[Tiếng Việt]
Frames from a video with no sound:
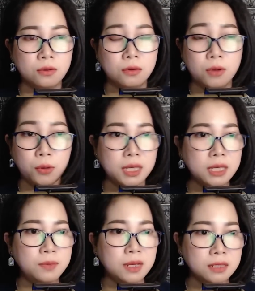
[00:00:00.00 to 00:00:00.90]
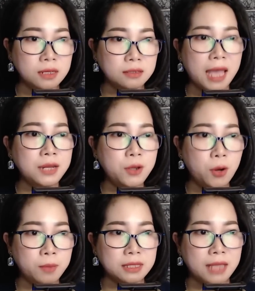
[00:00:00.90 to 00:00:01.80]
Cô Lý vẫn giữ thái độ
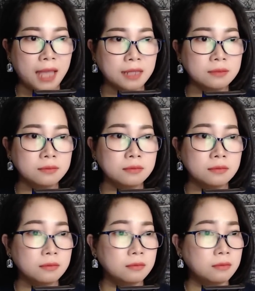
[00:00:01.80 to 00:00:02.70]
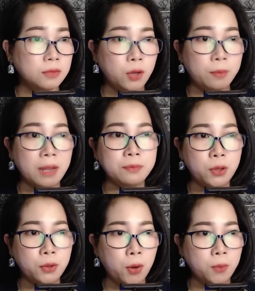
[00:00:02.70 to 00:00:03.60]
bình thản, đôi mắt
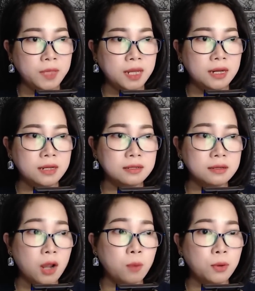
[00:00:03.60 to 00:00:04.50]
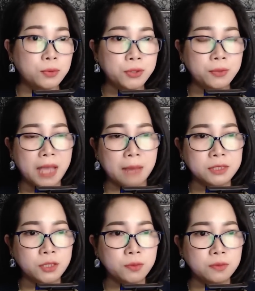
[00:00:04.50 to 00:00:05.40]
vô hồn nhìn Lương không một chút cảm
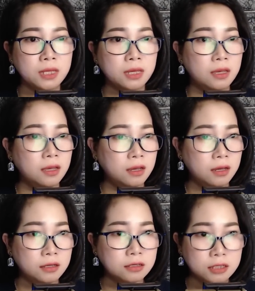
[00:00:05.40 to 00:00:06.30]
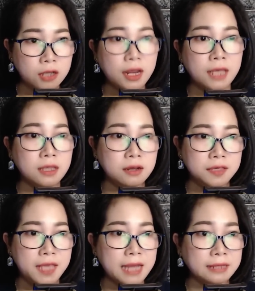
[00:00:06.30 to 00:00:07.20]
xúc. Có lẽ thời
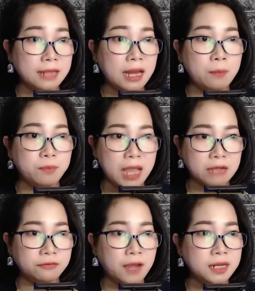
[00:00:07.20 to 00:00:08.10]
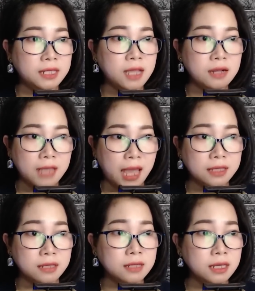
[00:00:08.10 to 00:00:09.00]
gian đã làm nhạt phai đi tất cả
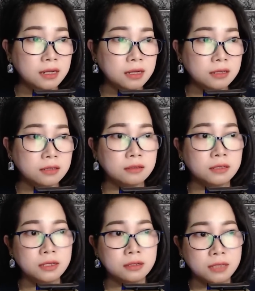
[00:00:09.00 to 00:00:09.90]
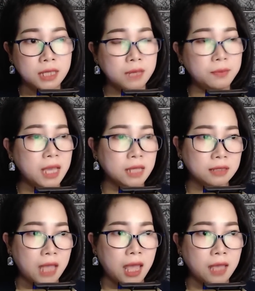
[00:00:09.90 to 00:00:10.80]
những ký ức trước kia về anh
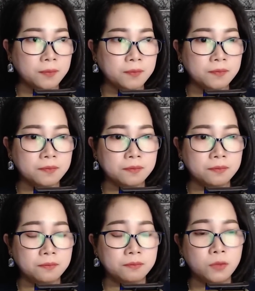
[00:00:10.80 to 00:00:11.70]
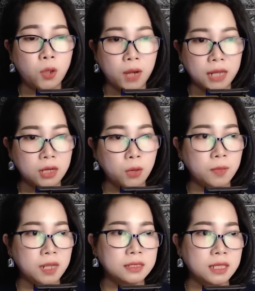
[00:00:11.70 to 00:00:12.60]
ta. Cô lạnh lùng
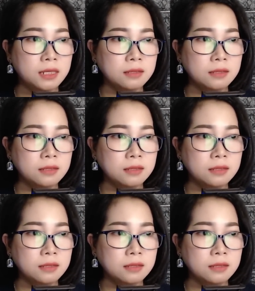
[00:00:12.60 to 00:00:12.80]
lên tiếng: